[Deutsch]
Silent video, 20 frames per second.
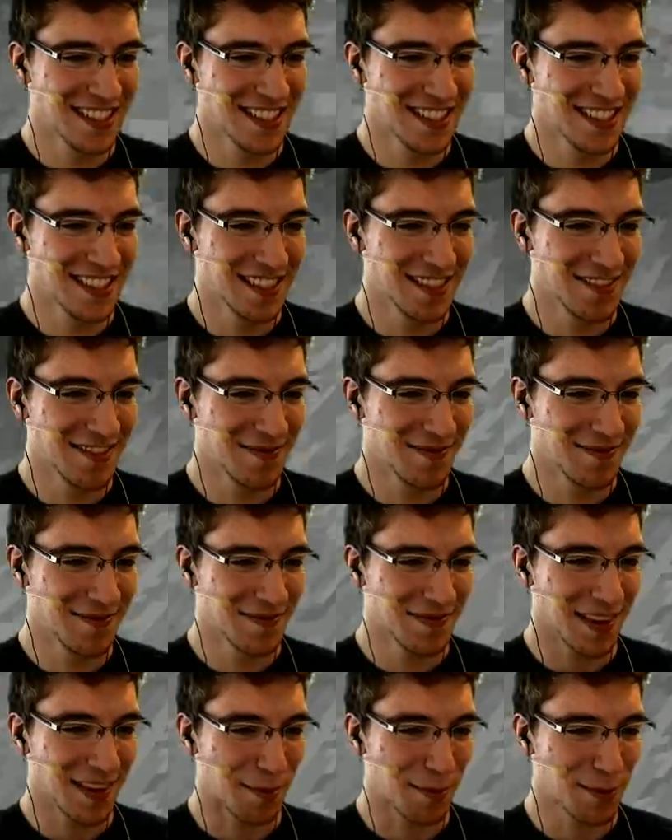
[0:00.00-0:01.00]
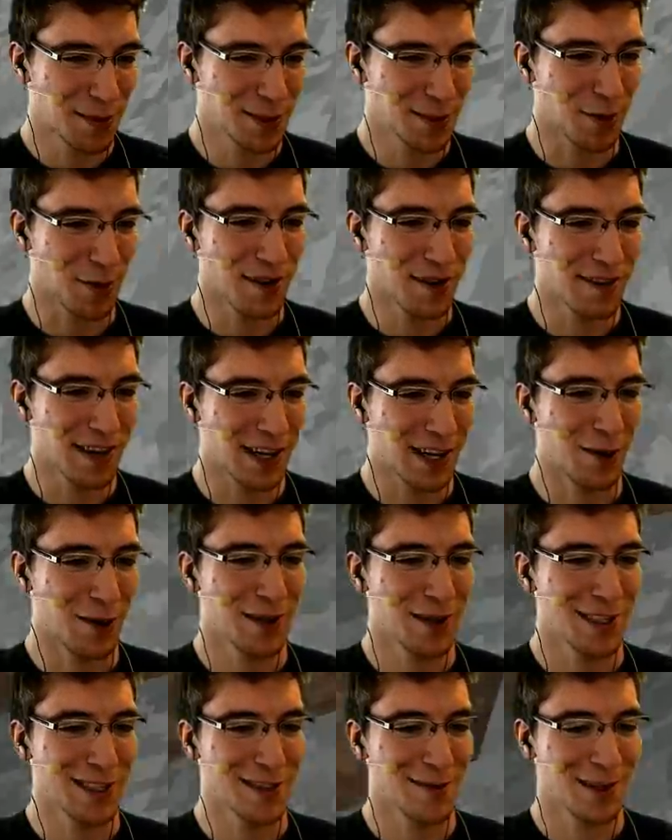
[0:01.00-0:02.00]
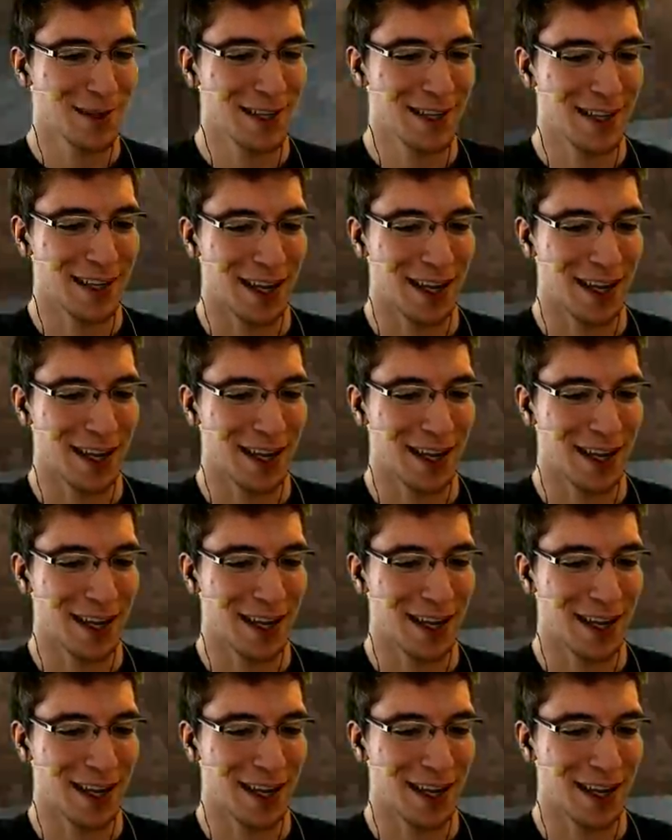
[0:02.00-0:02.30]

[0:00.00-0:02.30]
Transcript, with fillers: So ein bisschen. Aber die Story war, glaube ich, ganz okay.